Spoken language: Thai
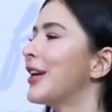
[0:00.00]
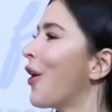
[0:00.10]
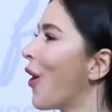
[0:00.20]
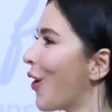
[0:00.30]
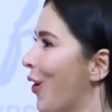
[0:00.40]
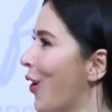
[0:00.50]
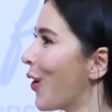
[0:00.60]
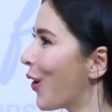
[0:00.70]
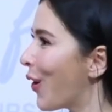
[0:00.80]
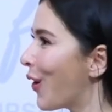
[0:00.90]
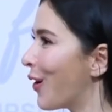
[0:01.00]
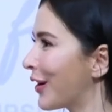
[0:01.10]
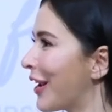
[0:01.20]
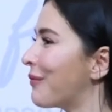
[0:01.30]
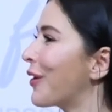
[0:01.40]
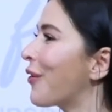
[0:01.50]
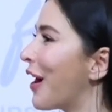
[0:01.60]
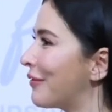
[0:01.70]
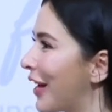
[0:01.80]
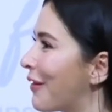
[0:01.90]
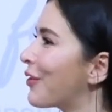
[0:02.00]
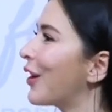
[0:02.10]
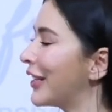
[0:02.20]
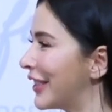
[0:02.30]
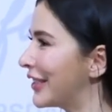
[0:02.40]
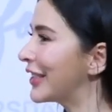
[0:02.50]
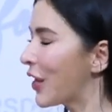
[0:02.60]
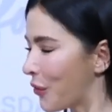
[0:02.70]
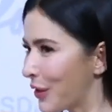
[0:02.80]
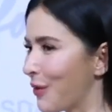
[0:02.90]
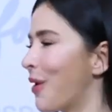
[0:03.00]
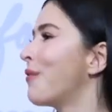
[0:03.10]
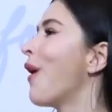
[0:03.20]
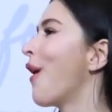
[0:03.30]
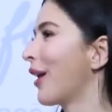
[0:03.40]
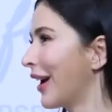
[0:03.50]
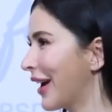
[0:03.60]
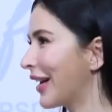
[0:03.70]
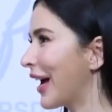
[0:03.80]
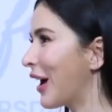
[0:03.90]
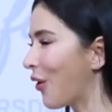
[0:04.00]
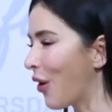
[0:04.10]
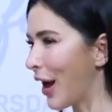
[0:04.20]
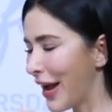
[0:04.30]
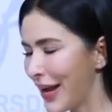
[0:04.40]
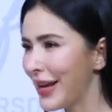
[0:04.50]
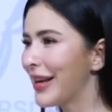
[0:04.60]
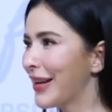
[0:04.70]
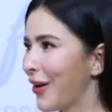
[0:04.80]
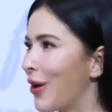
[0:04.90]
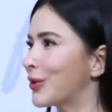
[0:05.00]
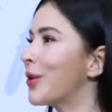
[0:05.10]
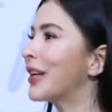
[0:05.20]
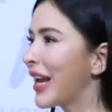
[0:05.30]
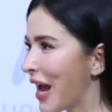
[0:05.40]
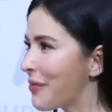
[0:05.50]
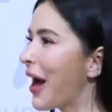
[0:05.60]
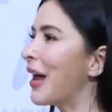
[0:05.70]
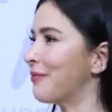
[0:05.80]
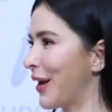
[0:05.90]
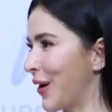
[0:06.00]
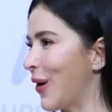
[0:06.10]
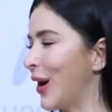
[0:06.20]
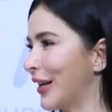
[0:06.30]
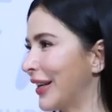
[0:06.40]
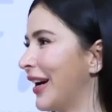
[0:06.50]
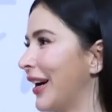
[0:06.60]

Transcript: อขอเก็บเป็นความนิดนึงเดี๋ยวเดี๋ยวมาบอกแล้วกันค่ะ ขอให้ขอช่วงนี้ให้ผ่านไปก่อนค่ะ